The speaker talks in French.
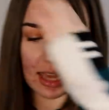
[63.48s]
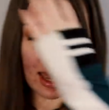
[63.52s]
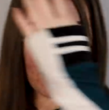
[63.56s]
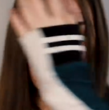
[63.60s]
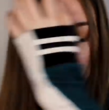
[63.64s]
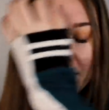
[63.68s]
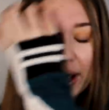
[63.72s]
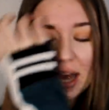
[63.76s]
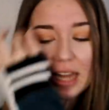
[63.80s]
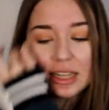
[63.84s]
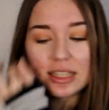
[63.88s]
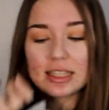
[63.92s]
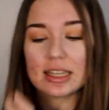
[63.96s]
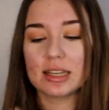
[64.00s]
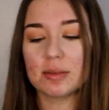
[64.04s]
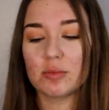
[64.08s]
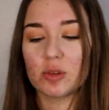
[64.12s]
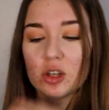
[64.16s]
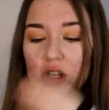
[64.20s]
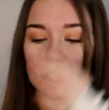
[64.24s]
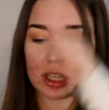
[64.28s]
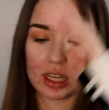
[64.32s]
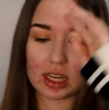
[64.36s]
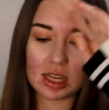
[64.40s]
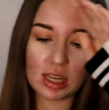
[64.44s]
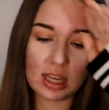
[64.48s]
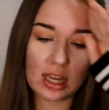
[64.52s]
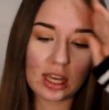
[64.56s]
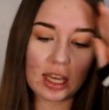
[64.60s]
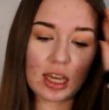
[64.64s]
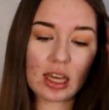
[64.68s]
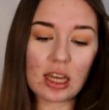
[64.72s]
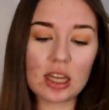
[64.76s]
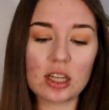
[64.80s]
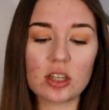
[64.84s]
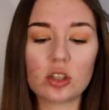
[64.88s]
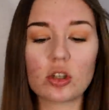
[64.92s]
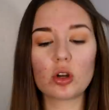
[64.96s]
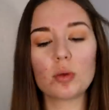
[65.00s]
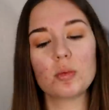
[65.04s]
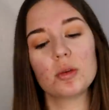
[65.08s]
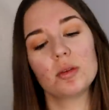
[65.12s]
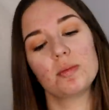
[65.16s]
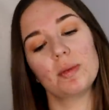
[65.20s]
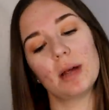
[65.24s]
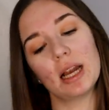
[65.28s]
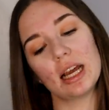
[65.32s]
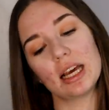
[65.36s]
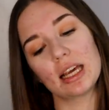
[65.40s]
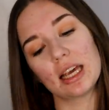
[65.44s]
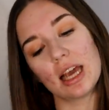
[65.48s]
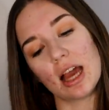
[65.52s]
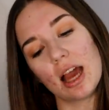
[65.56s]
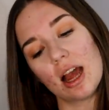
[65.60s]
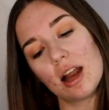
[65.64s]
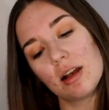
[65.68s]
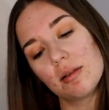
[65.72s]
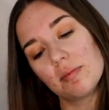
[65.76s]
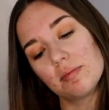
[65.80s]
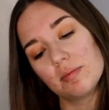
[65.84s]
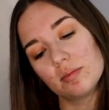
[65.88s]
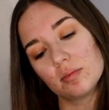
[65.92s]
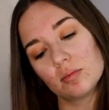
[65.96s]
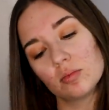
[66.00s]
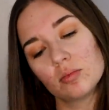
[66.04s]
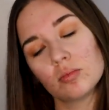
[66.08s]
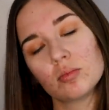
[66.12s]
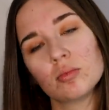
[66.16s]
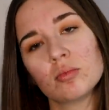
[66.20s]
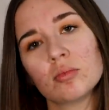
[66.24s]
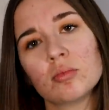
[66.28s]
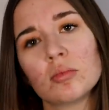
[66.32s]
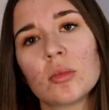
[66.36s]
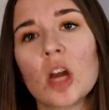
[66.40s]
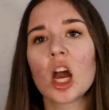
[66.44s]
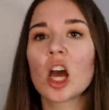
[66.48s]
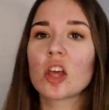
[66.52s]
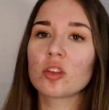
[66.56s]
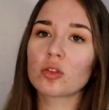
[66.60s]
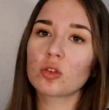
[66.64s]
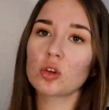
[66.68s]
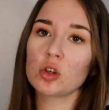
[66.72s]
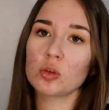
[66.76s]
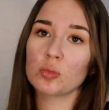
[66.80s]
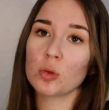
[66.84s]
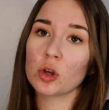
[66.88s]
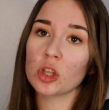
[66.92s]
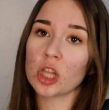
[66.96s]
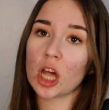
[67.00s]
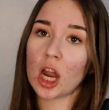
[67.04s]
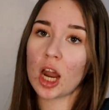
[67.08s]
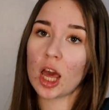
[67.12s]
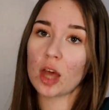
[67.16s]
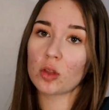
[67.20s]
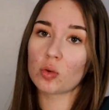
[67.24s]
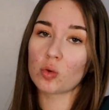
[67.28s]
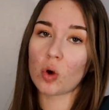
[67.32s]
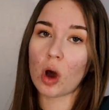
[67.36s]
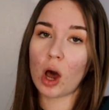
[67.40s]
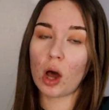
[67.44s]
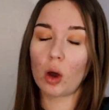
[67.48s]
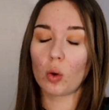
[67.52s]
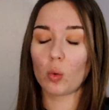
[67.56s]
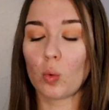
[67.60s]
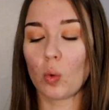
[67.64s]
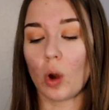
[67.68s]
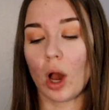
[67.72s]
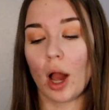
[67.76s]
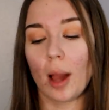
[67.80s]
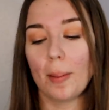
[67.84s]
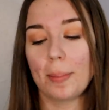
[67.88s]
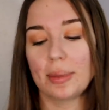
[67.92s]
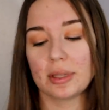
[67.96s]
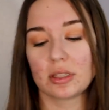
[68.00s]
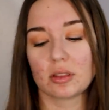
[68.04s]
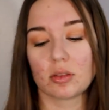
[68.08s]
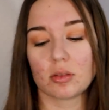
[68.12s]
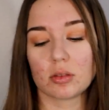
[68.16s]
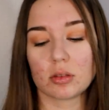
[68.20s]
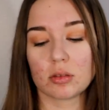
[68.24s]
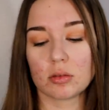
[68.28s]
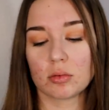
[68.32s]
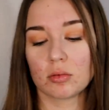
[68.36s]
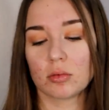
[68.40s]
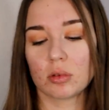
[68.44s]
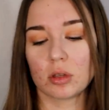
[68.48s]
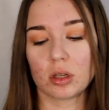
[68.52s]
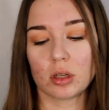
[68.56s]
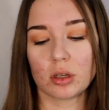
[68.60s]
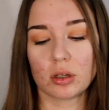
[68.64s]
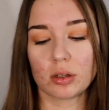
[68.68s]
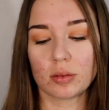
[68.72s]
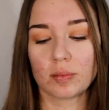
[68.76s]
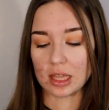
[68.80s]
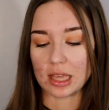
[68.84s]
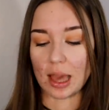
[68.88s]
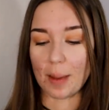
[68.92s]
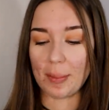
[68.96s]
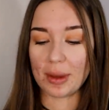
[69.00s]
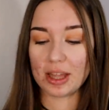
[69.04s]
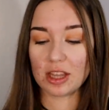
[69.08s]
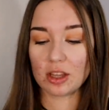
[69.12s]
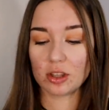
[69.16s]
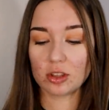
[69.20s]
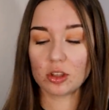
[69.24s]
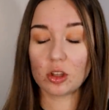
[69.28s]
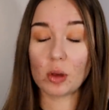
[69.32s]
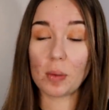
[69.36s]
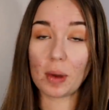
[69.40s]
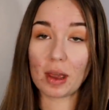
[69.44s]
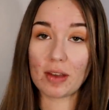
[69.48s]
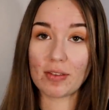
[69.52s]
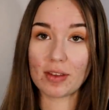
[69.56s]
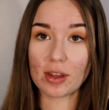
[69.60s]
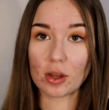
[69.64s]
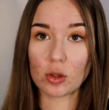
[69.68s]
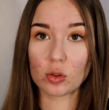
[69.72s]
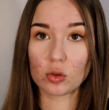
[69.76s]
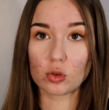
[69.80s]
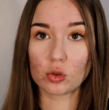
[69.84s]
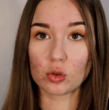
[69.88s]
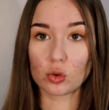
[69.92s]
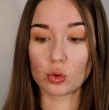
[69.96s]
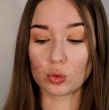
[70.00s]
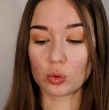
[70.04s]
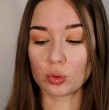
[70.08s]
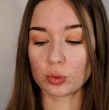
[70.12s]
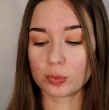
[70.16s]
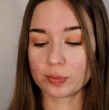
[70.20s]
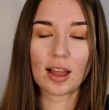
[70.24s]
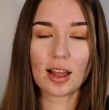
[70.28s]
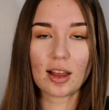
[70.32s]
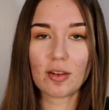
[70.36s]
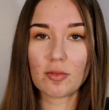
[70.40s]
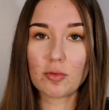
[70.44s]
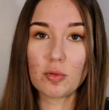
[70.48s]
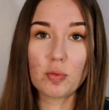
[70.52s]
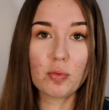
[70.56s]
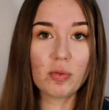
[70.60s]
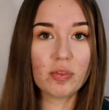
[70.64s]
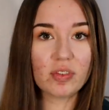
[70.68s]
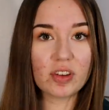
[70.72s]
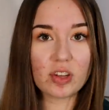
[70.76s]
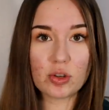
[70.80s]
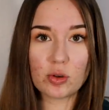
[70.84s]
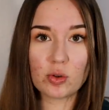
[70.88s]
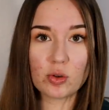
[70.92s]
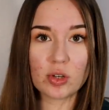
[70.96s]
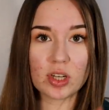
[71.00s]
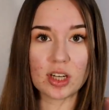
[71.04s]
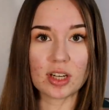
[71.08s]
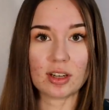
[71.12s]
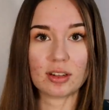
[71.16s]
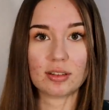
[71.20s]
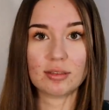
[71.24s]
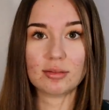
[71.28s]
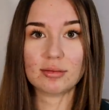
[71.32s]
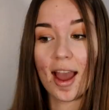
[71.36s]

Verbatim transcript: C'est parti mon kiki Je commence par laquelle hmm, Est-ce que je mets en aléatoire Ouais, parce que sinon, il euh, n'y a pas d'ordre de préférence du coup. Vous pouvez juger. Hein.